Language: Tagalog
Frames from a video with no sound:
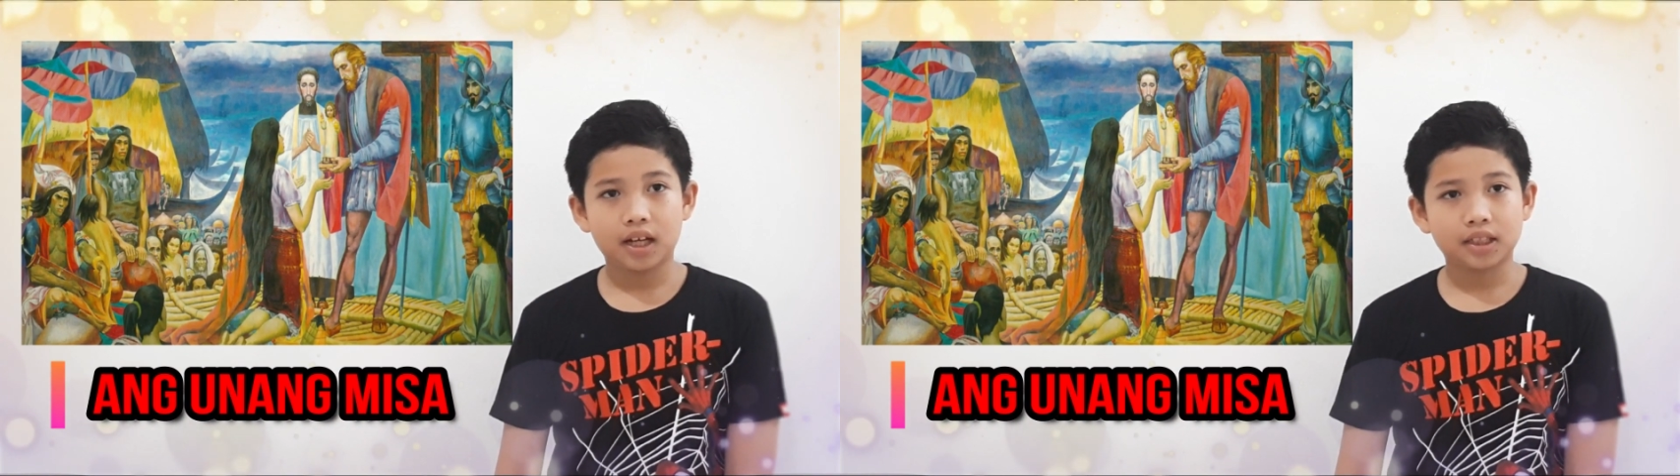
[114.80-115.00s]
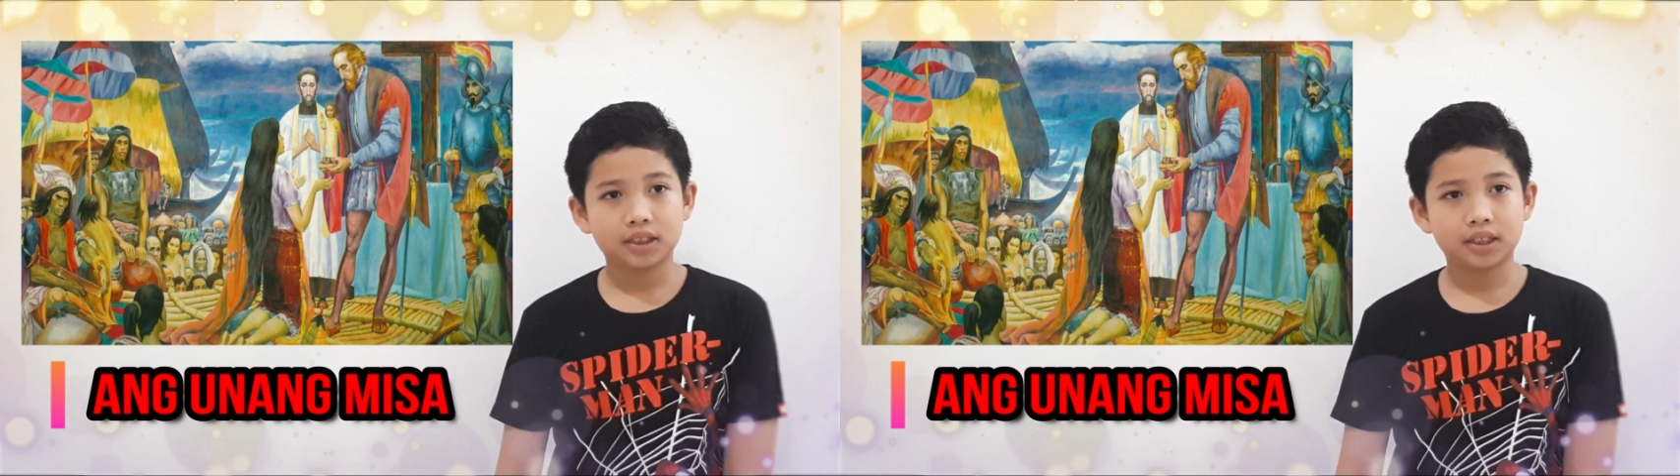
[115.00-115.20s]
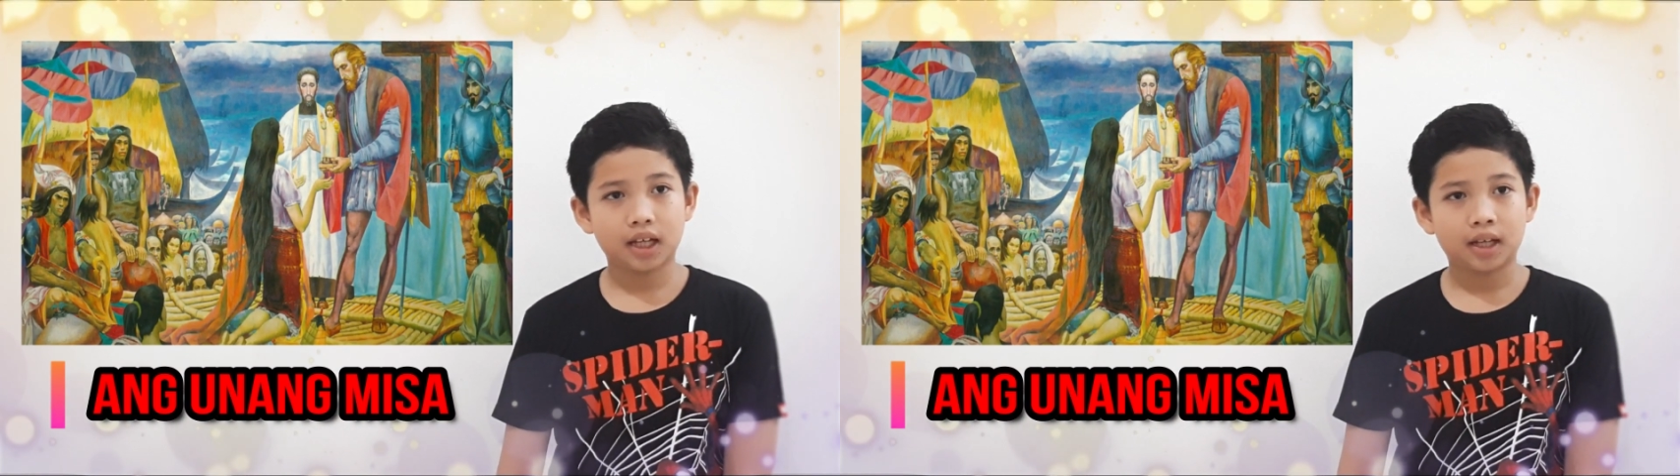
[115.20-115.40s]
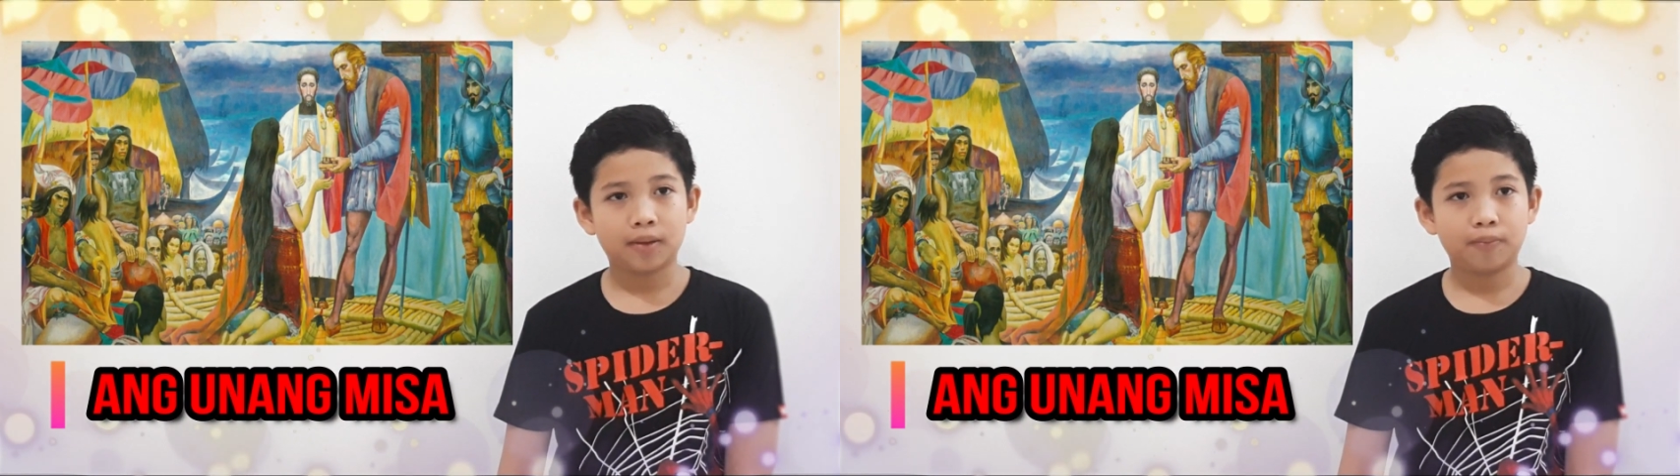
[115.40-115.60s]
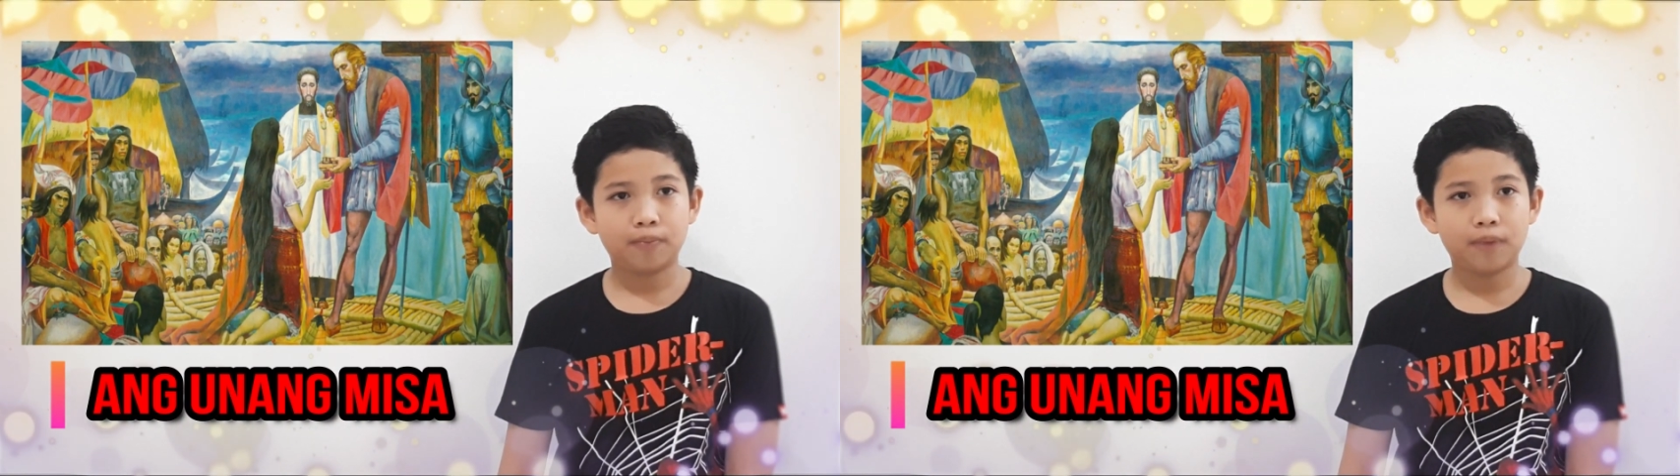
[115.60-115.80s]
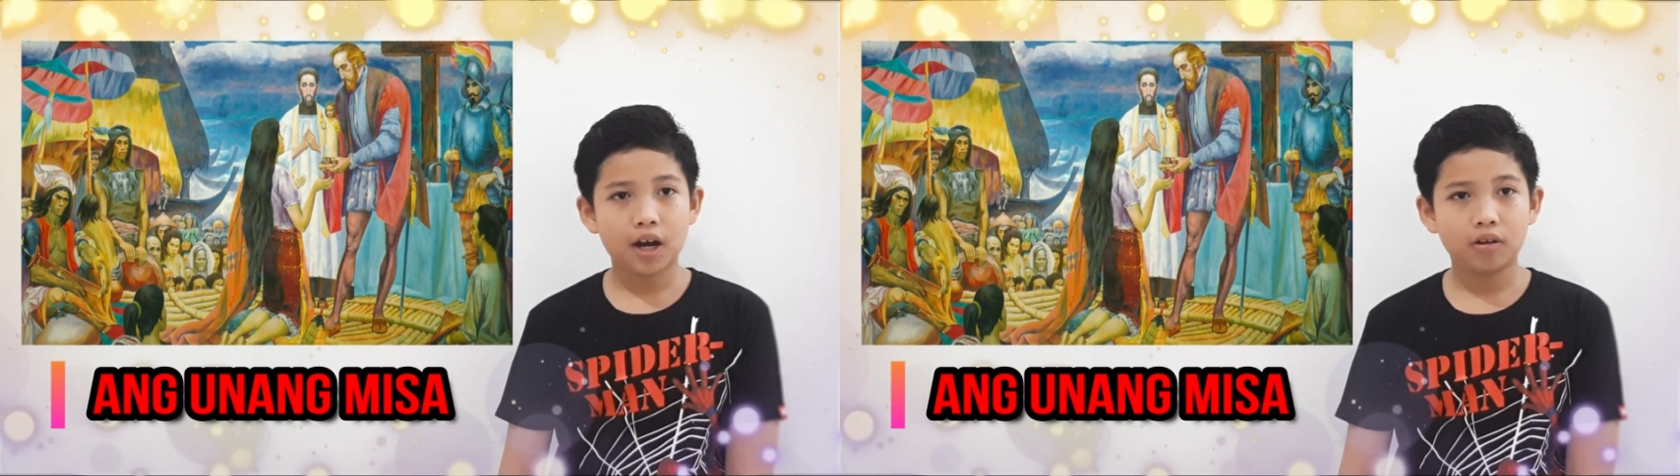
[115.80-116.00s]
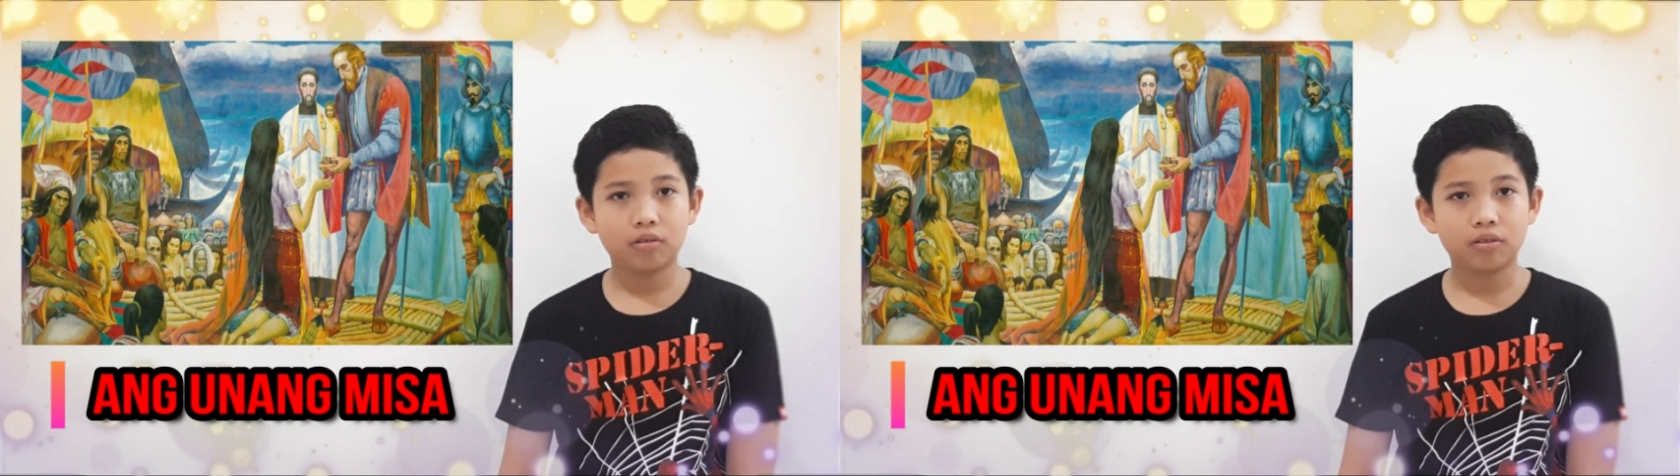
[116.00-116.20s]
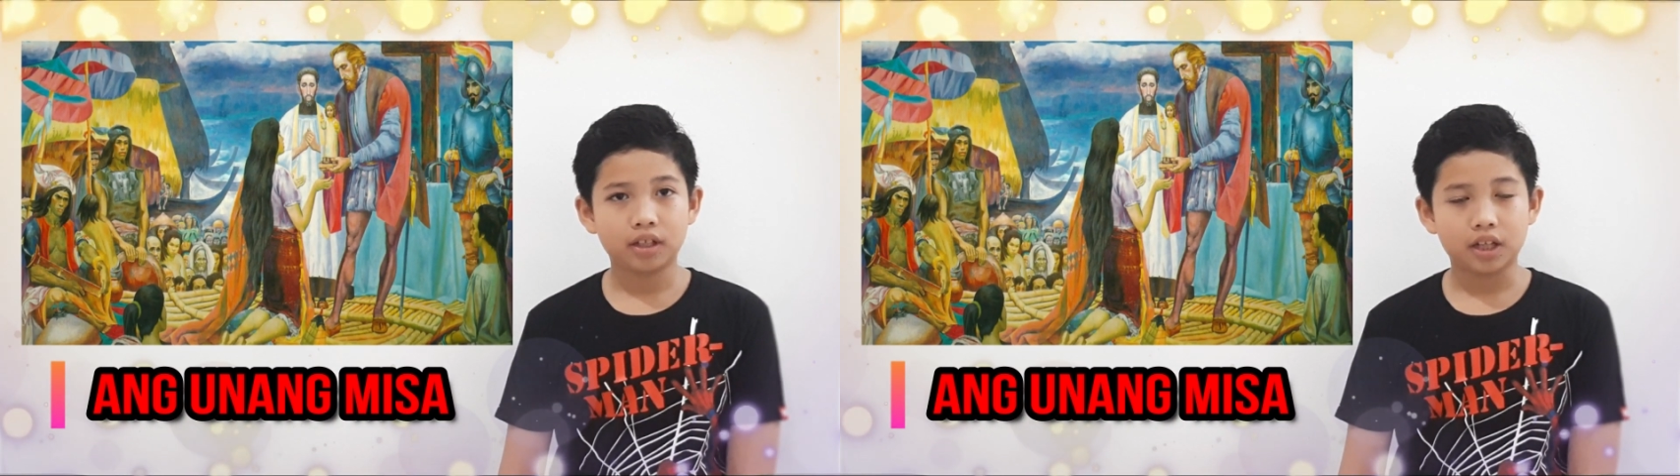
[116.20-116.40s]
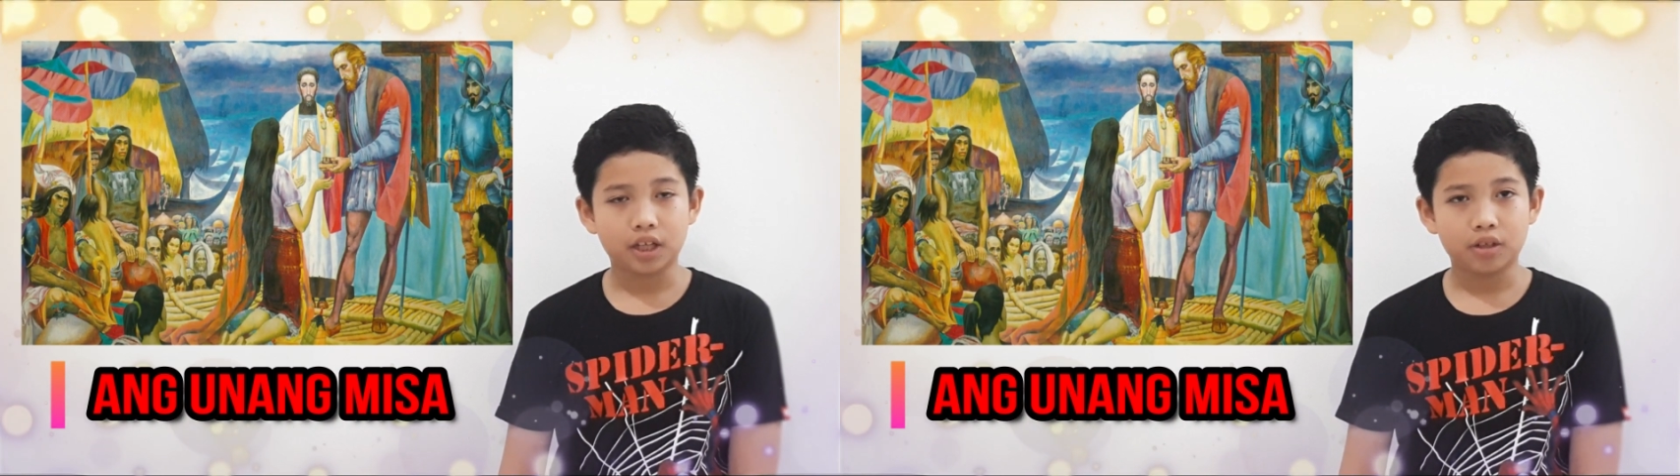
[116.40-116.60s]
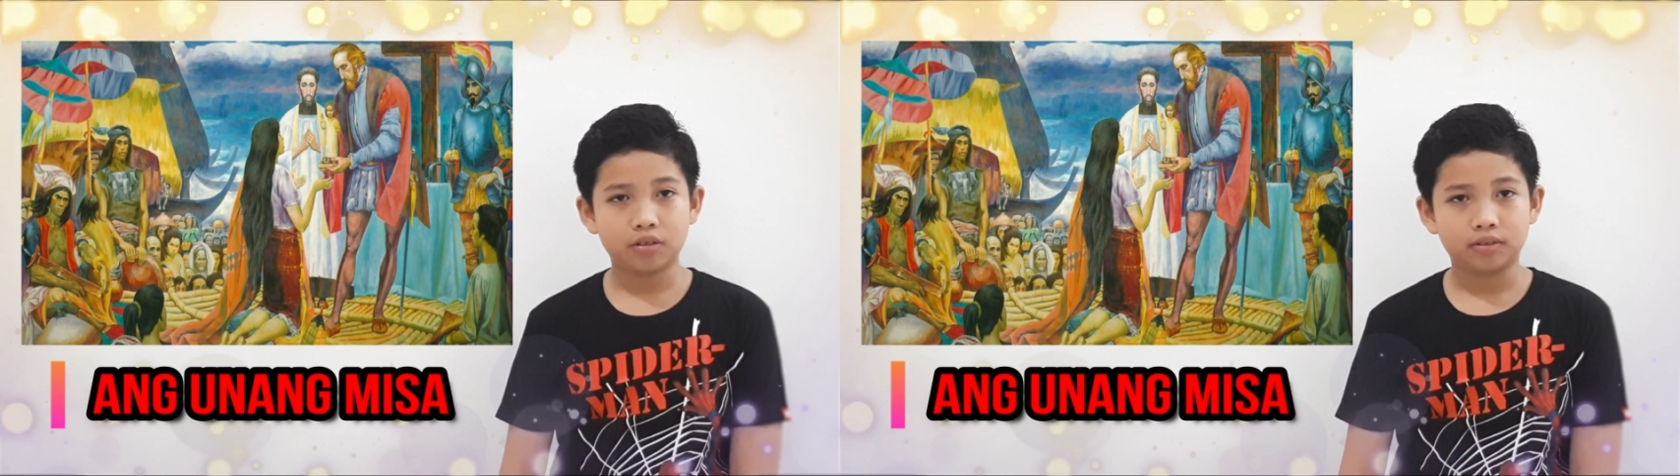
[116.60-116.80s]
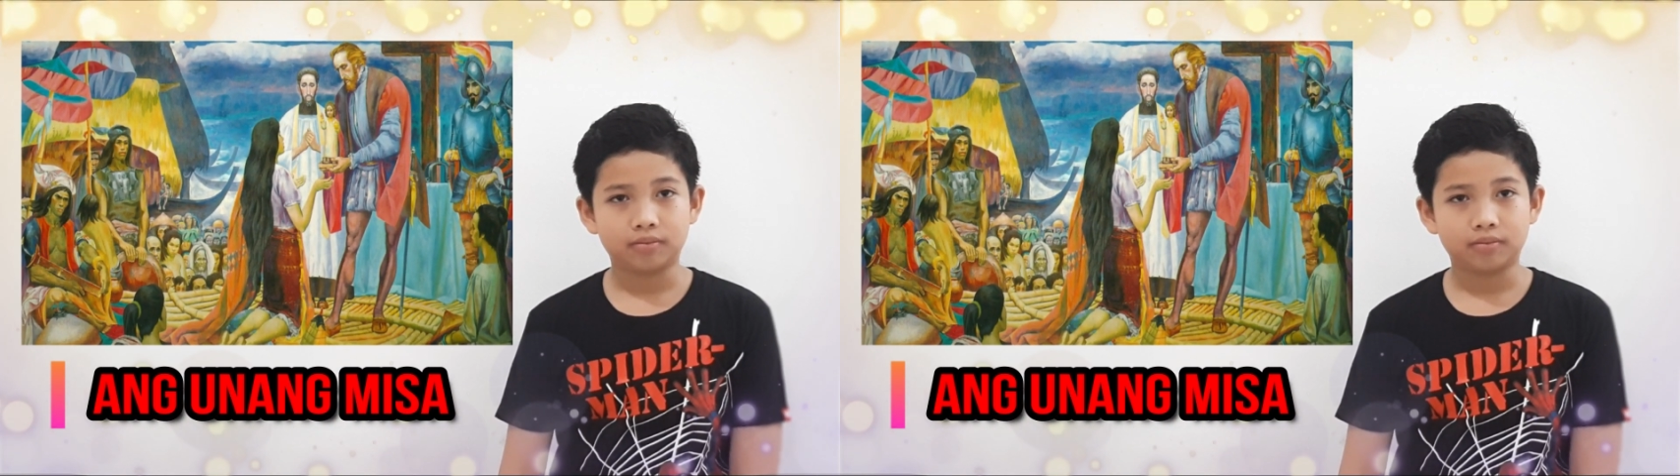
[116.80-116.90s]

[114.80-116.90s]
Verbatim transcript: lang sa Southeast.